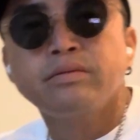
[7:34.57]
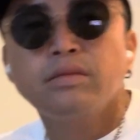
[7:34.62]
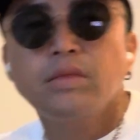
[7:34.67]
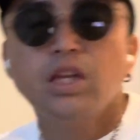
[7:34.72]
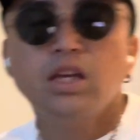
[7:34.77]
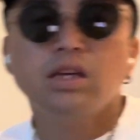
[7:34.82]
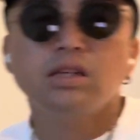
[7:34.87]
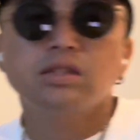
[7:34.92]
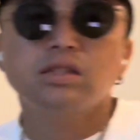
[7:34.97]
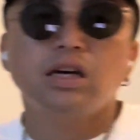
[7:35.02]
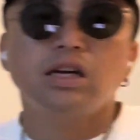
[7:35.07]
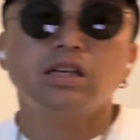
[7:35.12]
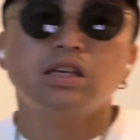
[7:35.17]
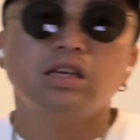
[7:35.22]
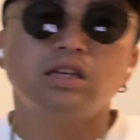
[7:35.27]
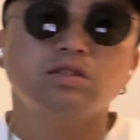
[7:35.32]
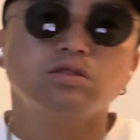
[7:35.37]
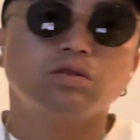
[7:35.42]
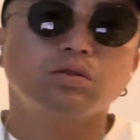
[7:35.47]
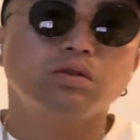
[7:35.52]
で最
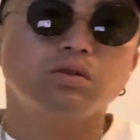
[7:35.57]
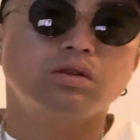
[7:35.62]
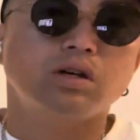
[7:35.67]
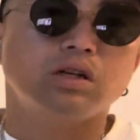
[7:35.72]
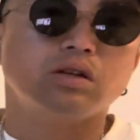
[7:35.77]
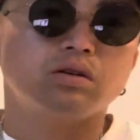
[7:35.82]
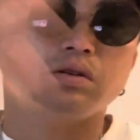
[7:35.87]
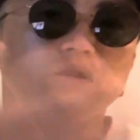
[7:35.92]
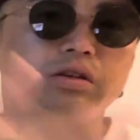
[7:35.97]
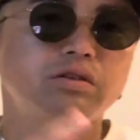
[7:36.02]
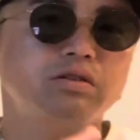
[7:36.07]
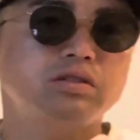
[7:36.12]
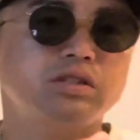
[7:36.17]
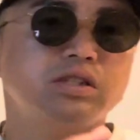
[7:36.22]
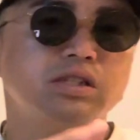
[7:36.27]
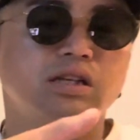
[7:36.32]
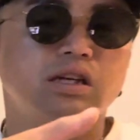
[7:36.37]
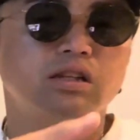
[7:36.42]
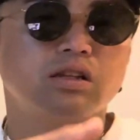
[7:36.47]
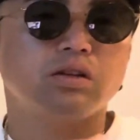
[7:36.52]
近ちょっとあのユージ
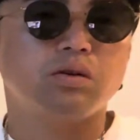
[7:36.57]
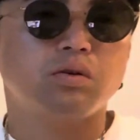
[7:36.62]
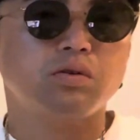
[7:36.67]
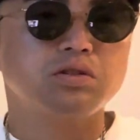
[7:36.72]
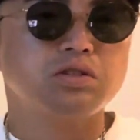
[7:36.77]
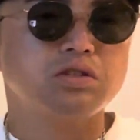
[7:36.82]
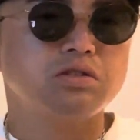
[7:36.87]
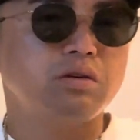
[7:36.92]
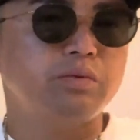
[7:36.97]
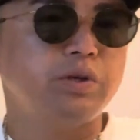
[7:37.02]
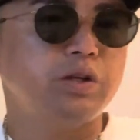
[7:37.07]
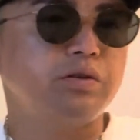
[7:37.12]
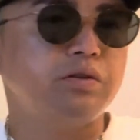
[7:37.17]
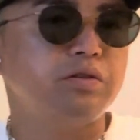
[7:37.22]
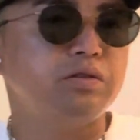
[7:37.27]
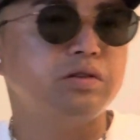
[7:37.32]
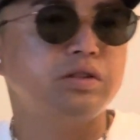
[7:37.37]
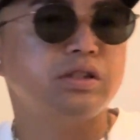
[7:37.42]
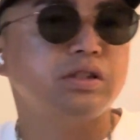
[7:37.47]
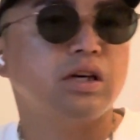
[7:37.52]
さんって星読みの
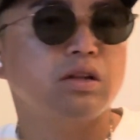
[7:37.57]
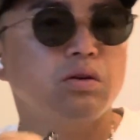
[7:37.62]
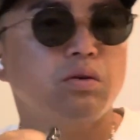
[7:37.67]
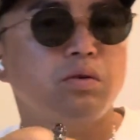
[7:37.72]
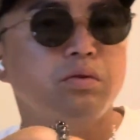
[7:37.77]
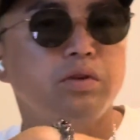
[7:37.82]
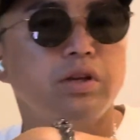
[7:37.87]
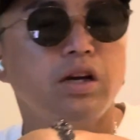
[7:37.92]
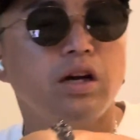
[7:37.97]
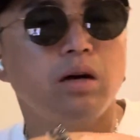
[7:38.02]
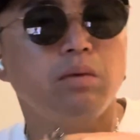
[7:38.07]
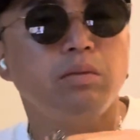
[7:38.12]
ユージさんの本には